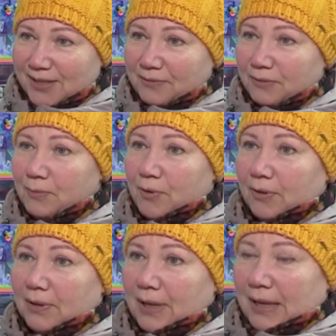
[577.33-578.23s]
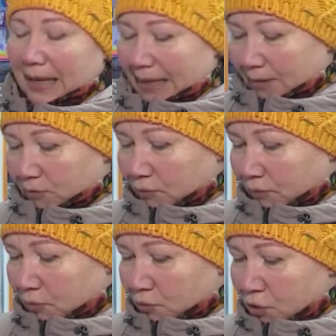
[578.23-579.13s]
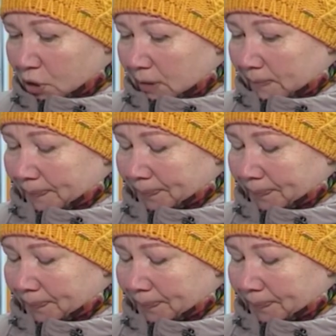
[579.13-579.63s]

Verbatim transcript: на футбол. И тут вот тоже